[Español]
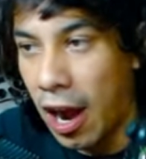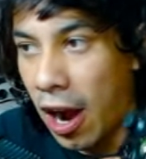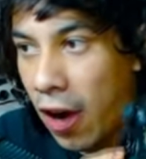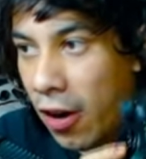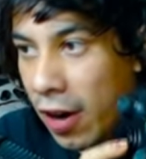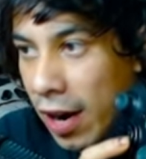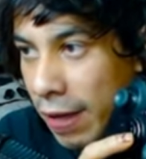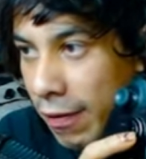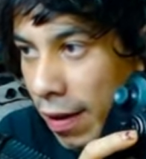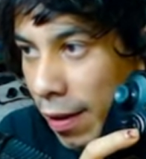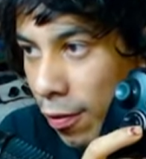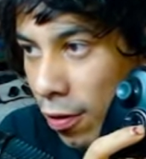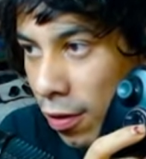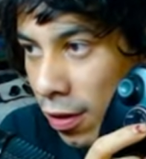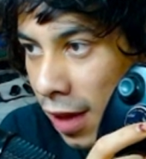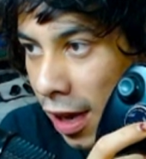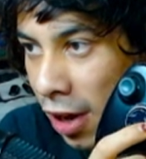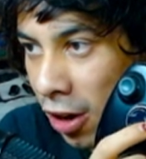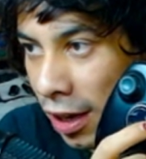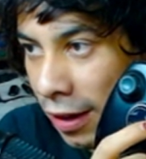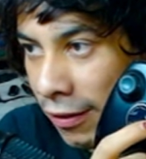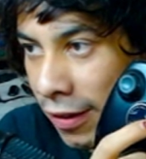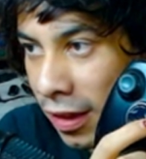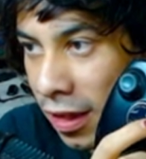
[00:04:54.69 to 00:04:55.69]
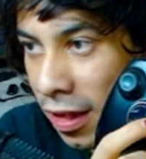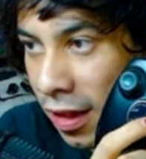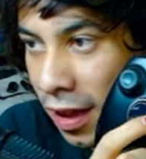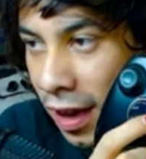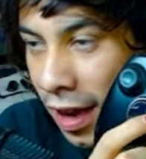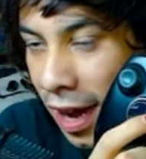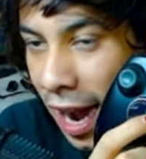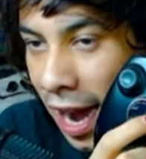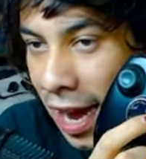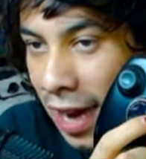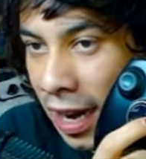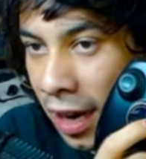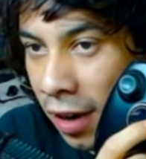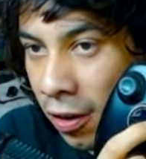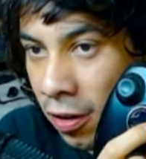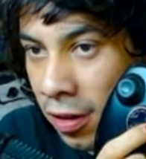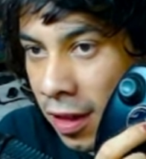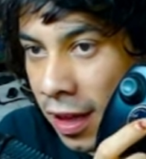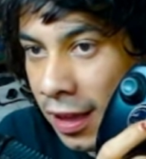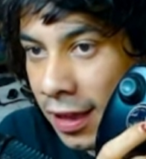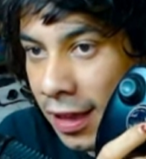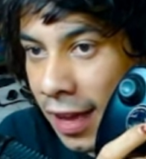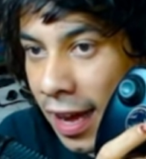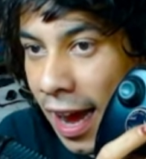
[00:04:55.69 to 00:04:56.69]
ahora vamos a otra vez a la
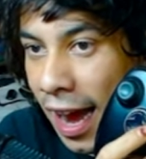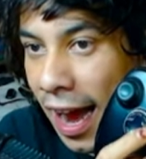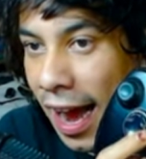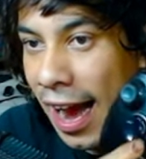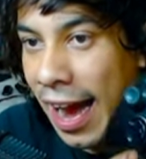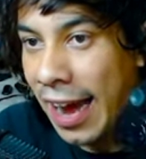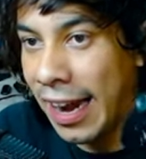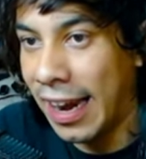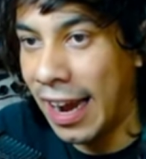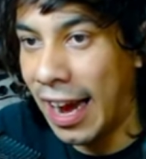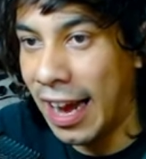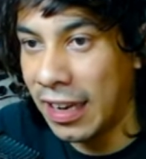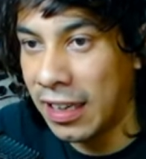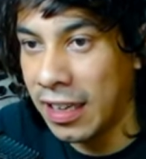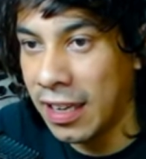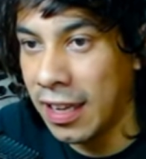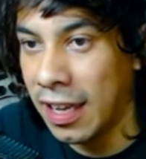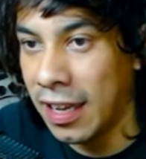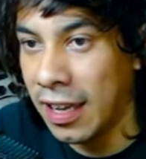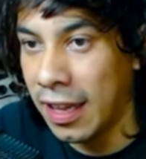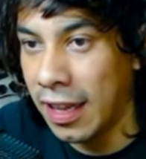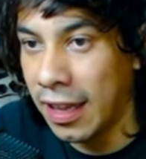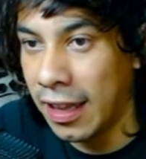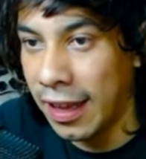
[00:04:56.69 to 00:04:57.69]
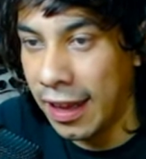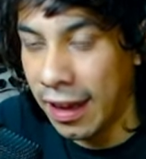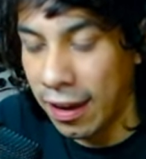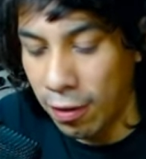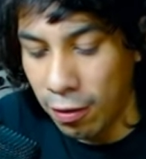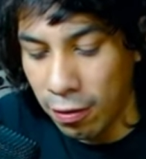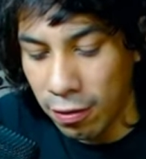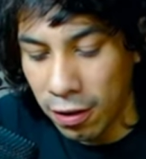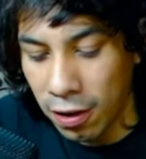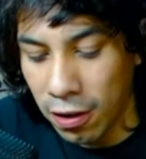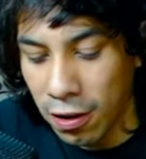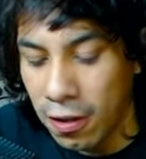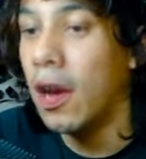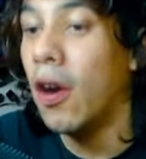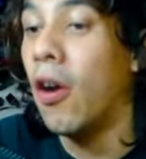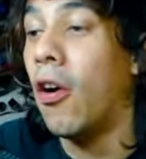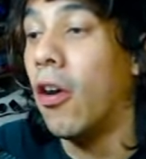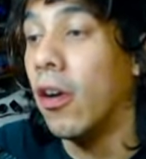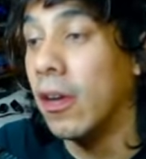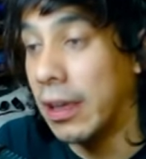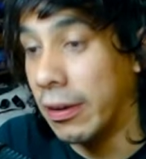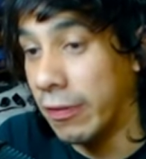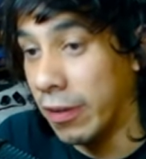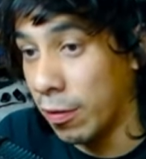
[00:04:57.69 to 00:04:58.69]
cruceta en HDD1,
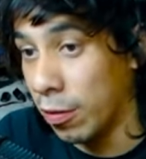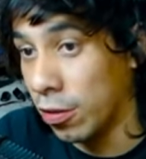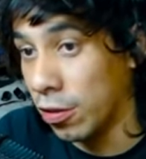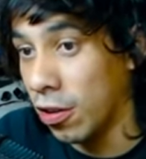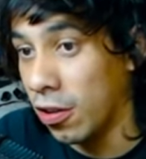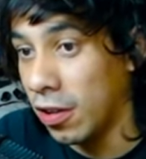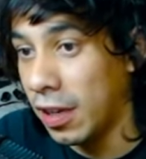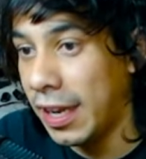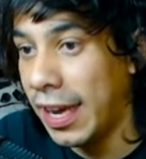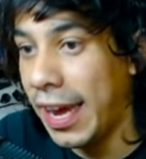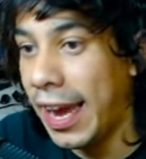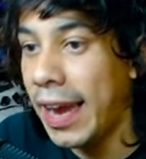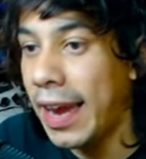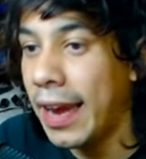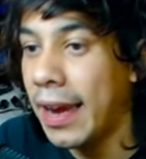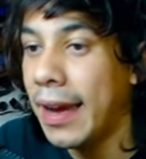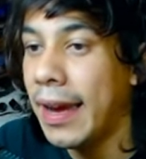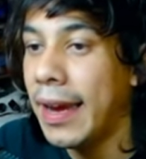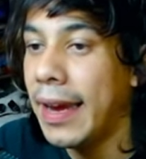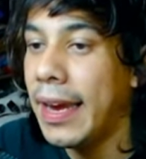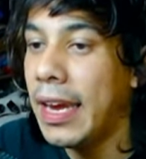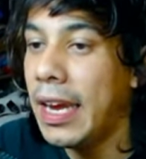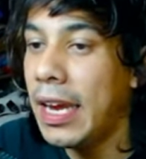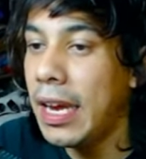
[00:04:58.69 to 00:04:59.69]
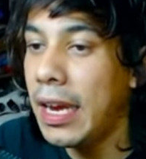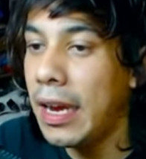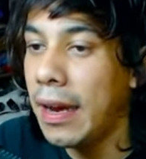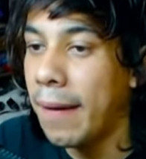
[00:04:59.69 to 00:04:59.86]
otra vez botón Y y